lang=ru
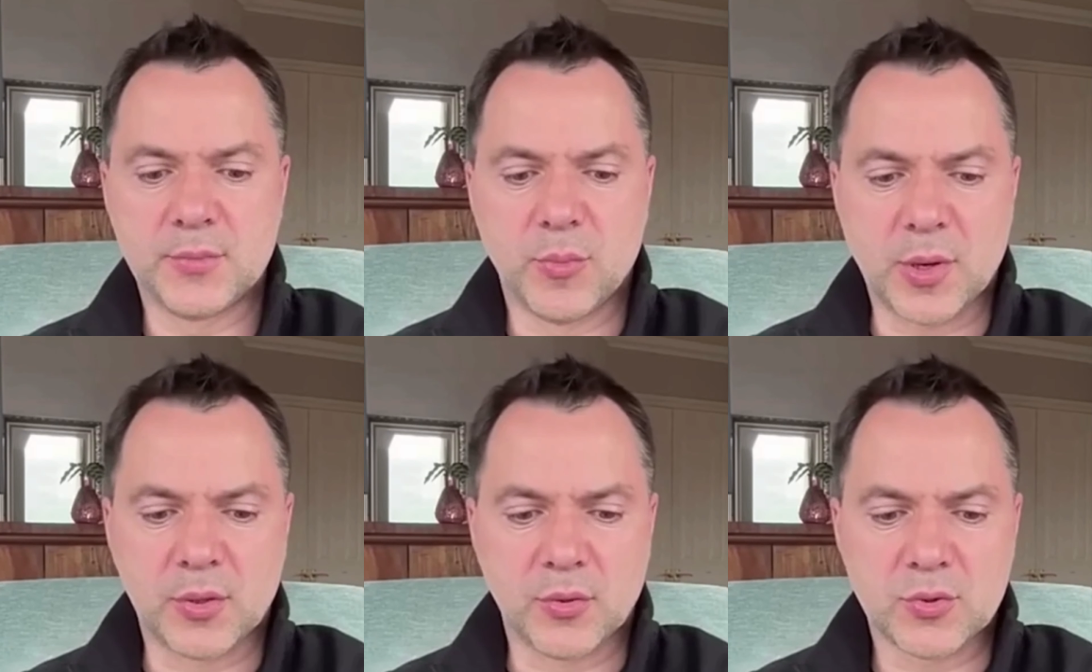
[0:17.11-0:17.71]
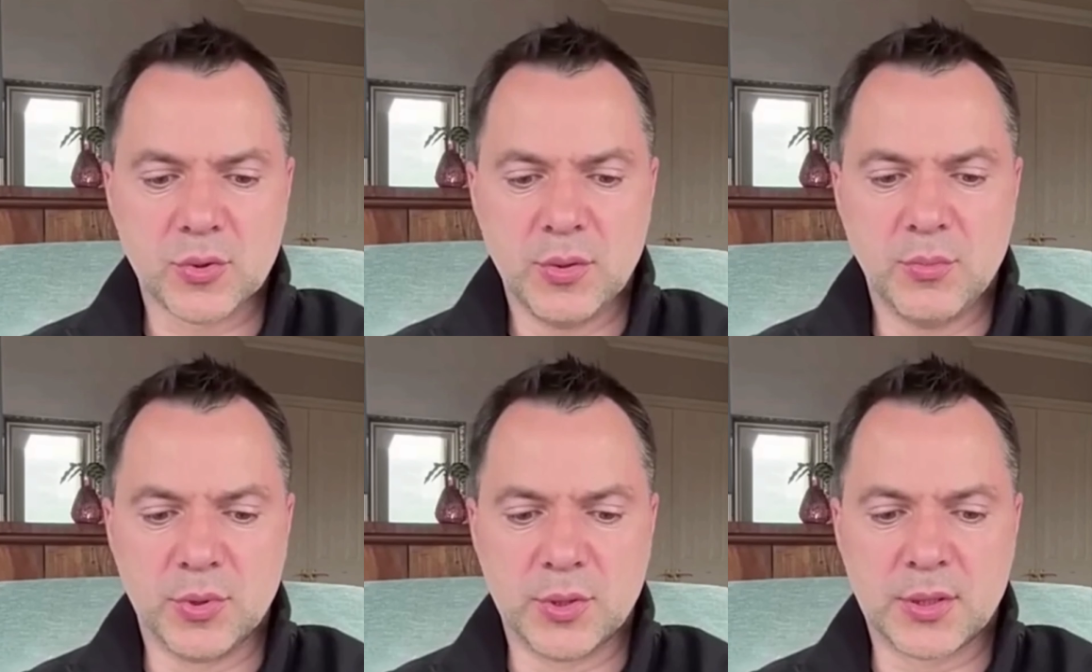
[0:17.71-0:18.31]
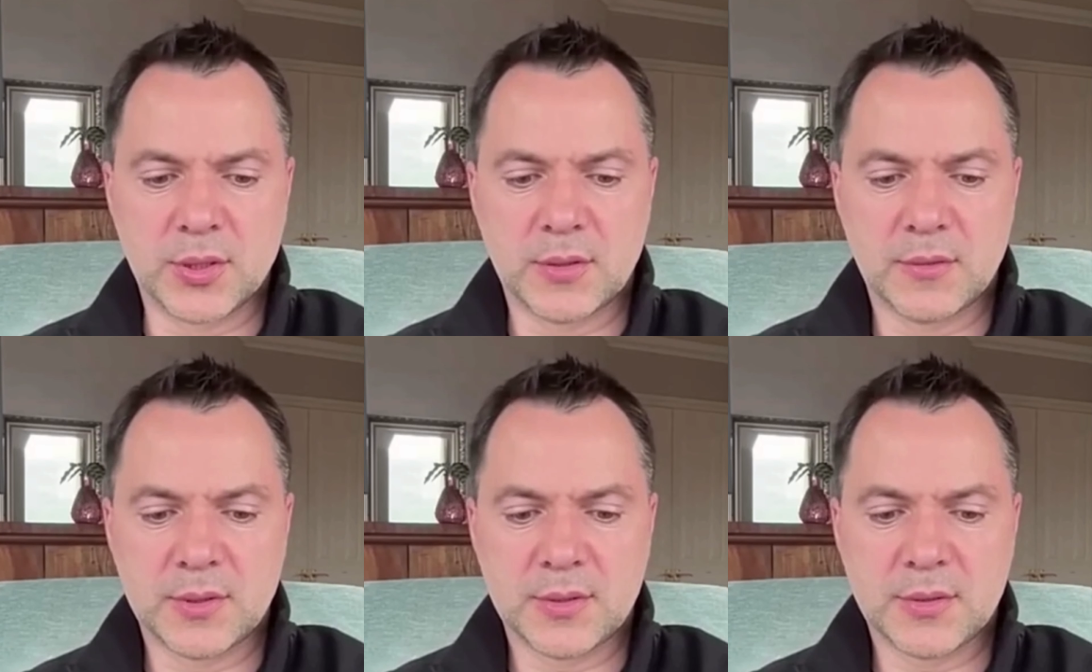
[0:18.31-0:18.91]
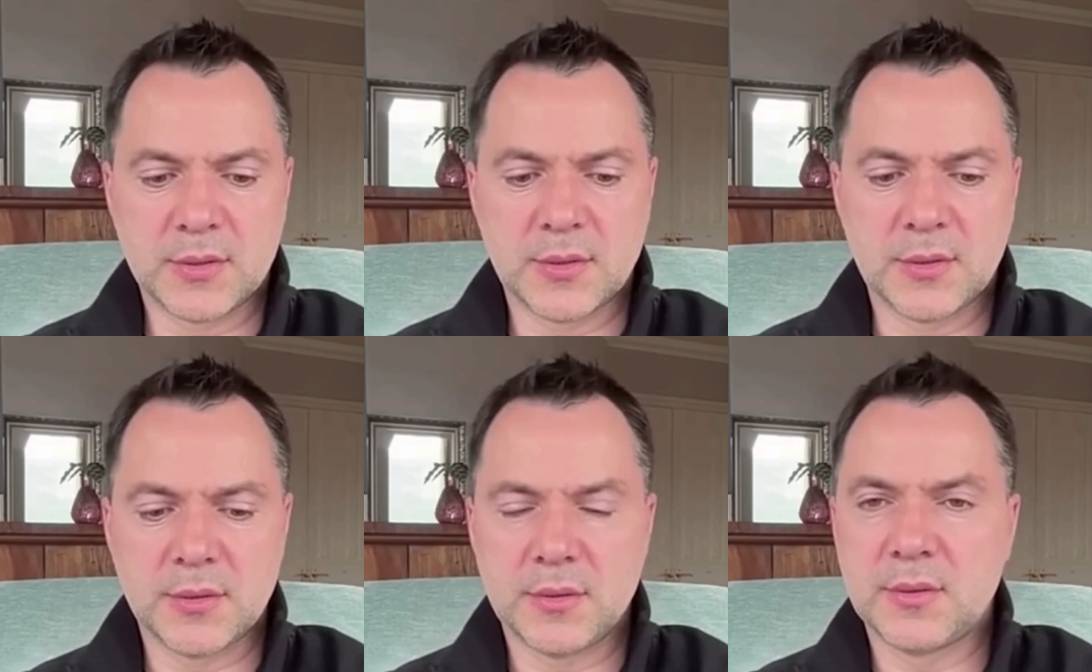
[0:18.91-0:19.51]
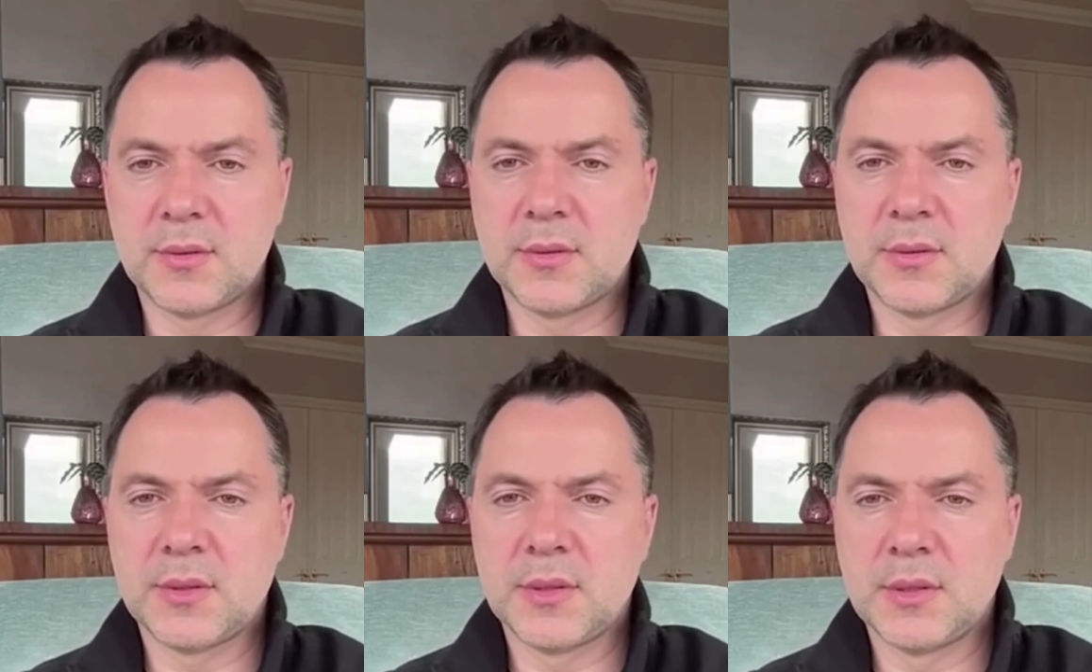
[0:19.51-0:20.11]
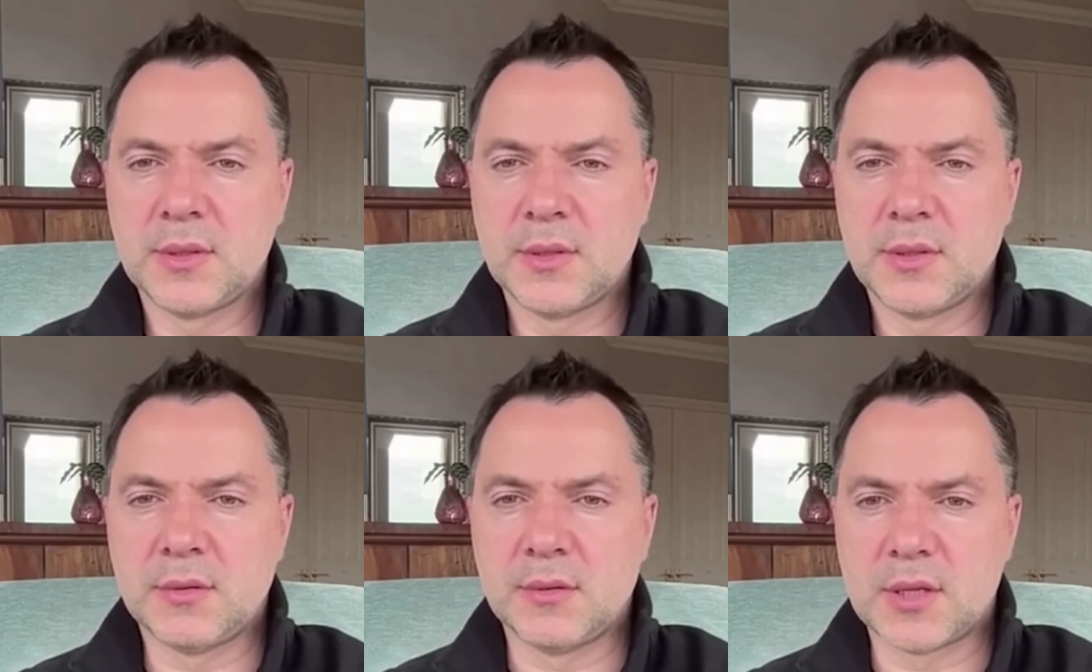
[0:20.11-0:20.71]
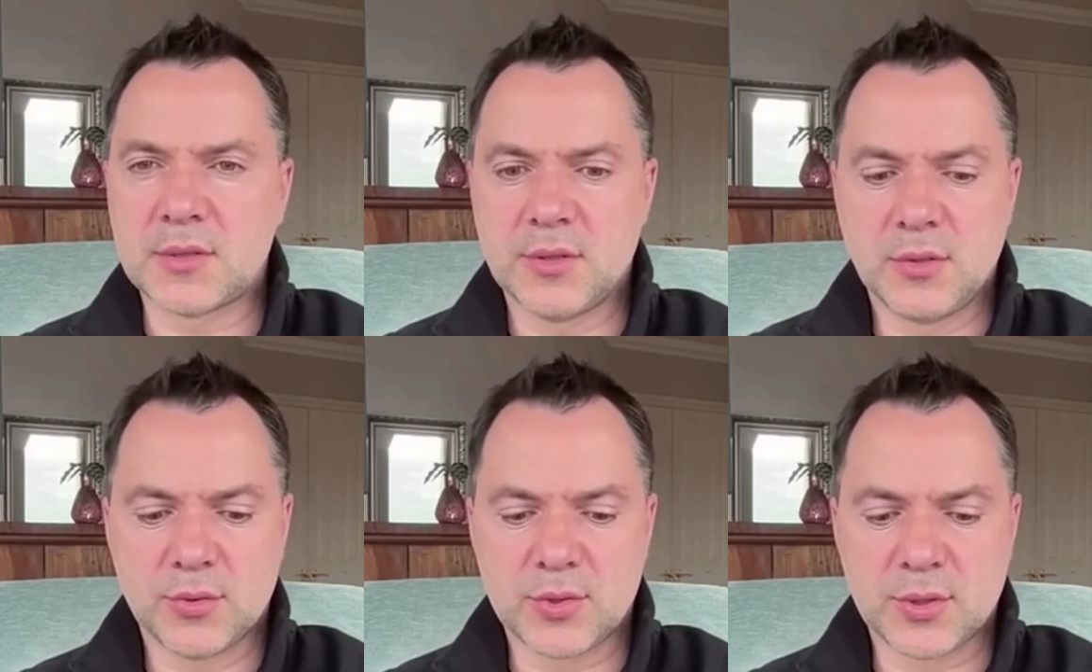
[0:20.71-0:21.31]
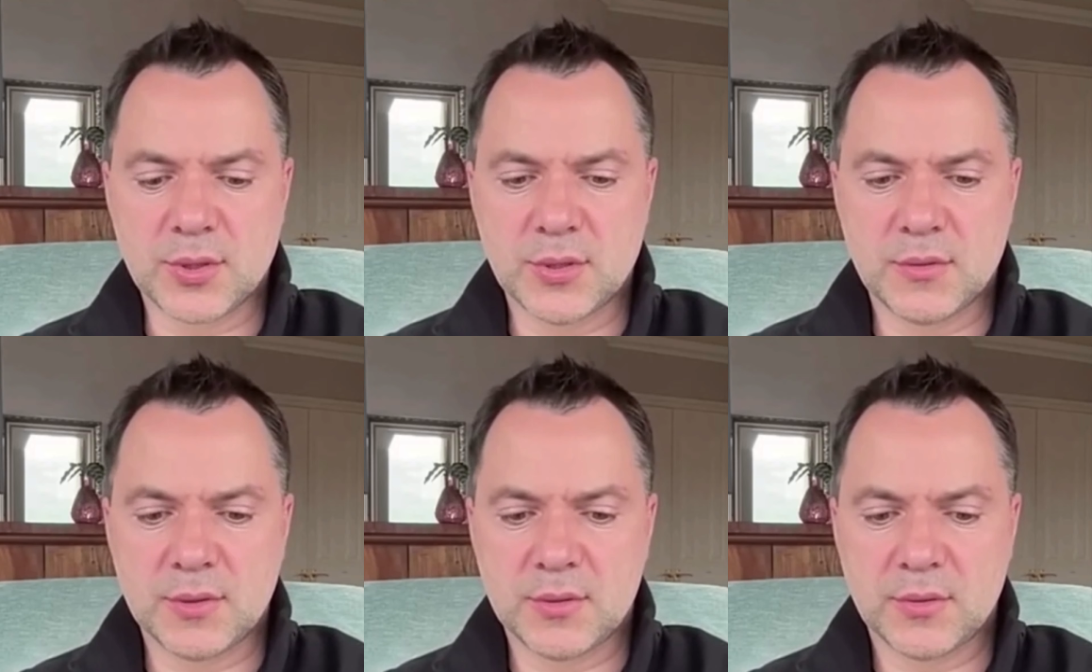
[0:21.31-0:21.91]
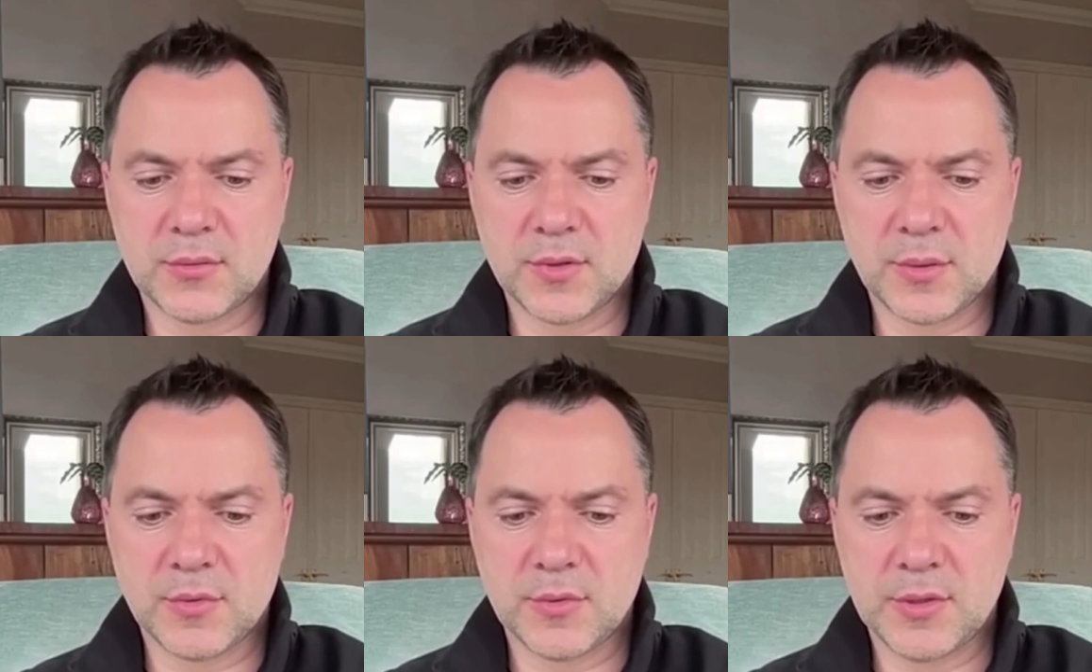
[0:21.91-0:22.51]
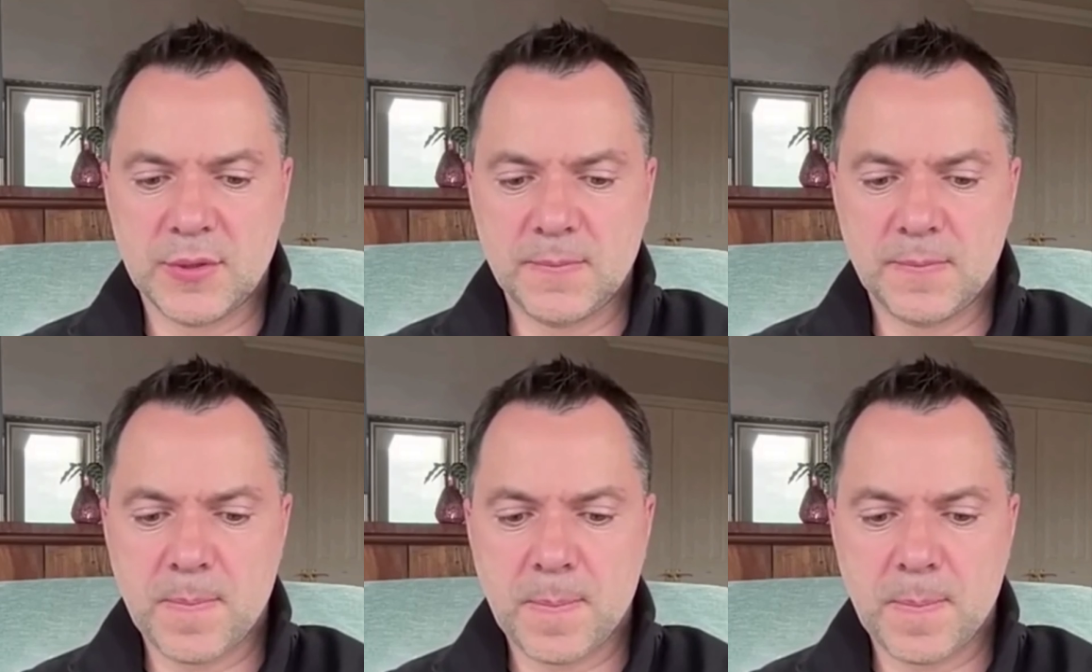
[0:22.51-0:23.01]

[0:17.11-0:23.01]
Мой прогноз, он не будет отдавать. Э, власть не хочет отдавать ее во время войны.